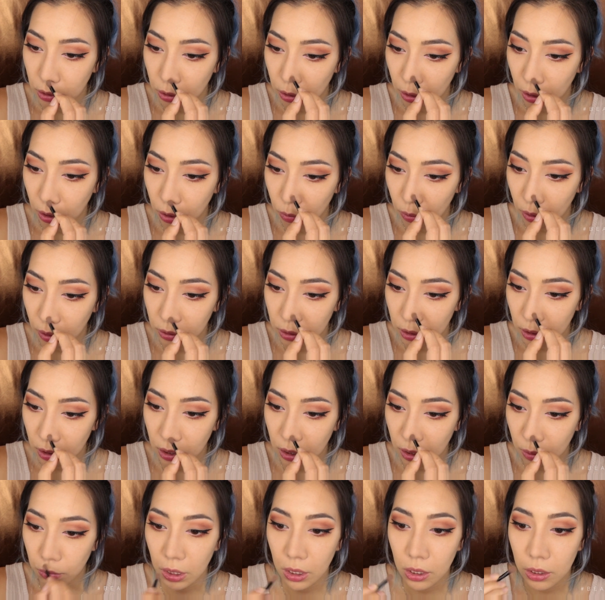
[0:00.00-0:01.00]
然后往
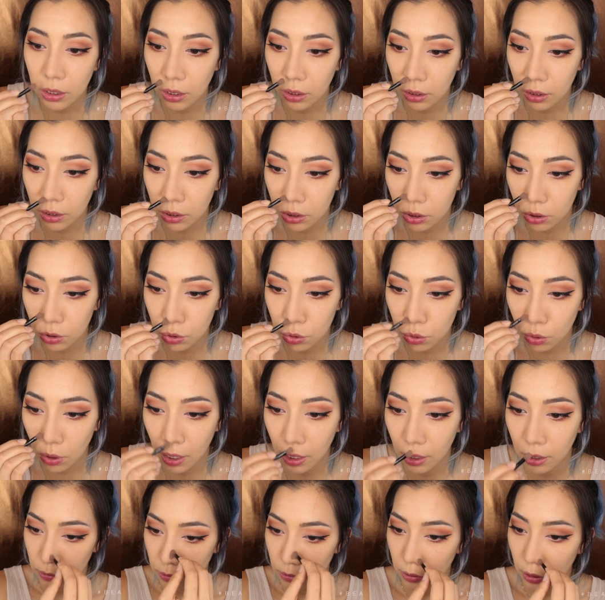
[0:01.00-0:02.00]
里面一点点
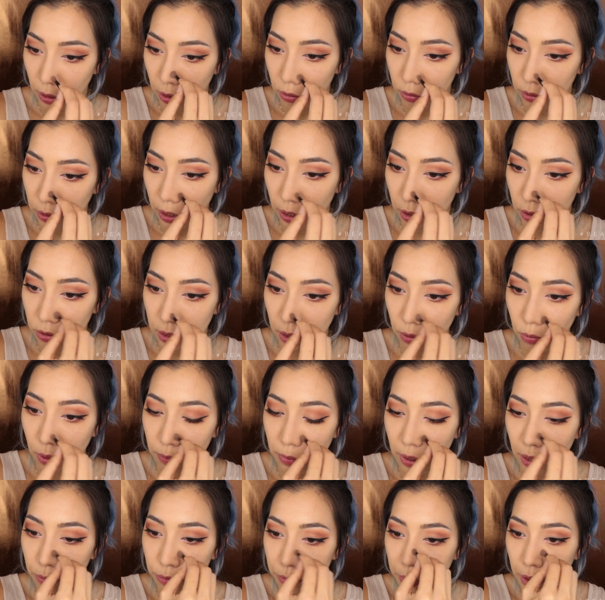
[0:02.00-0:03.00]
刷好，然后再往
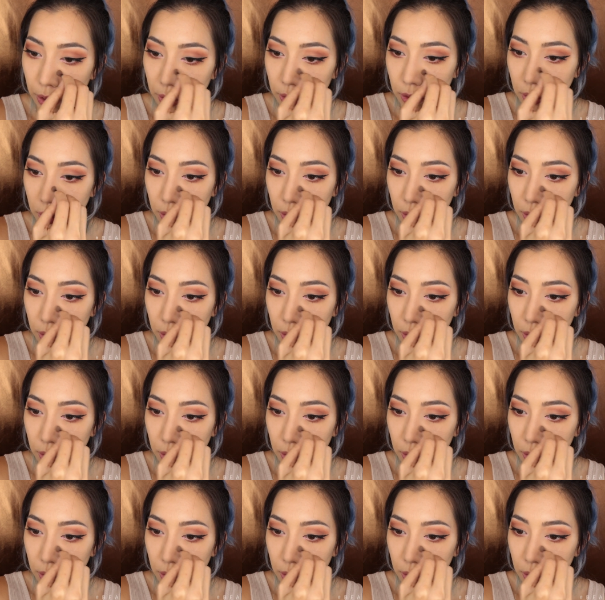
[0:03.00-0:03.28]
旁边。